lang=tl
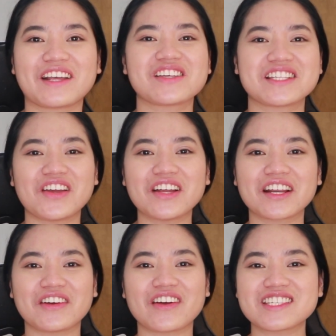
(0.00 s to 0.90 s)
request kayo ng
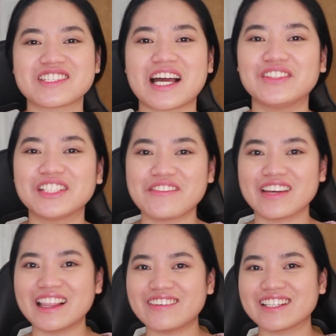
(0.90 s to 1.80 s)
request, sound
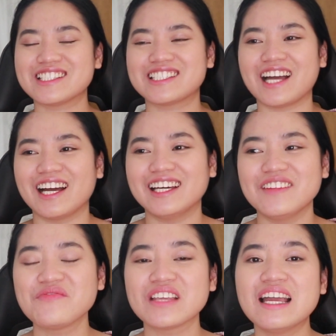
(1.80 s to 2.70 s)
reveal naman
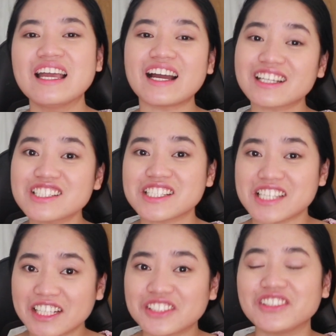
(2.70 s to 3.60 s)
dyan. Ang
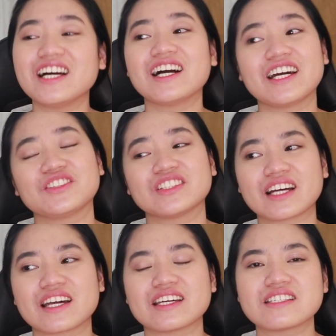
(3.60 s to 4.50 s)
share ko lang ngayon
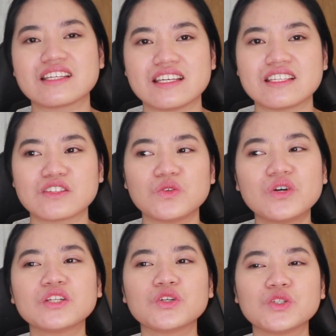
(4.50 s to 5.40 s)
guys is kung
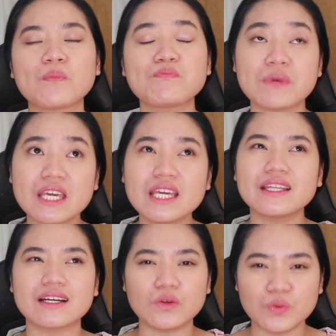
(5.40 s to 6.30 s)
ano yung
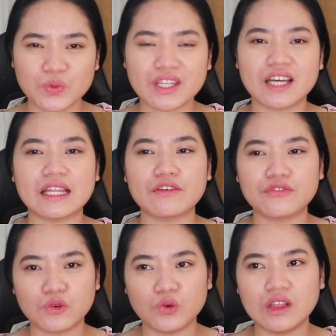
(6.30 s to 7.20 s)
pinakauna na
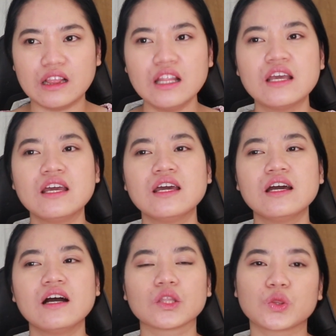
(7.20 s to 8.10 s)
full
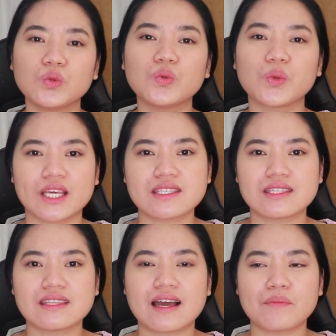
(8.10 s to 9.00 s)
two
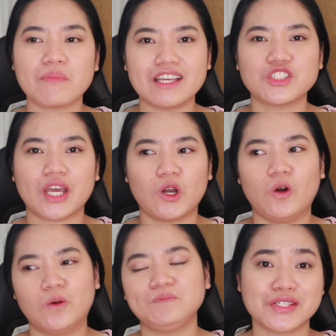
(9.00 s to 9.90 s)
weeks na paycheck
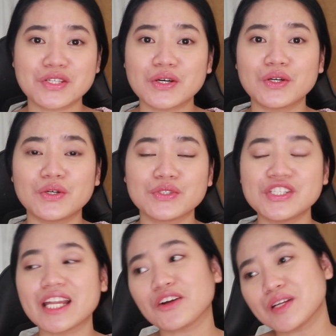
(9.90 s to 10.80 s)
ko. So,
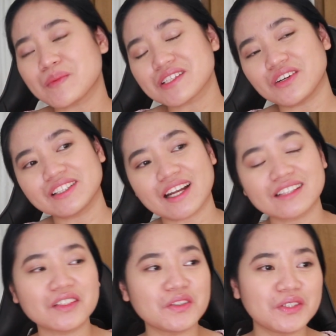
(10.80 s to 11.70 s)
chinek ko naman sa
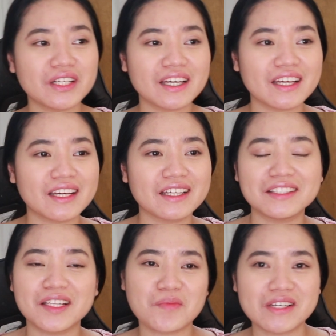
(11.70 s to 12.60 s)
kontrata ko, eh,
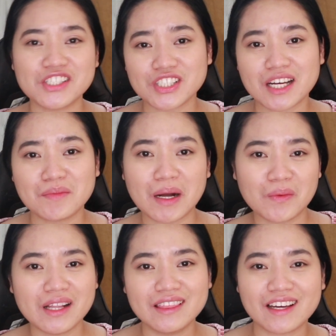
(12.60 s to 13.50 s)
hindi naman siya
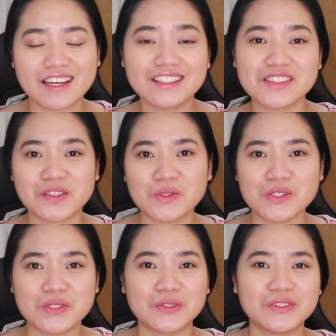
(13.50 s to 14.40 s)
bawal na
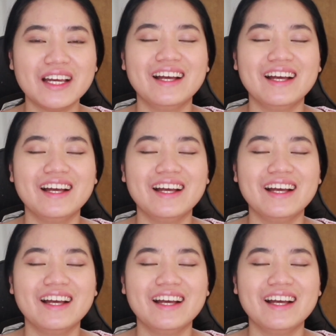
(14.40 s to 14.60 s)
i-disclose eh, yung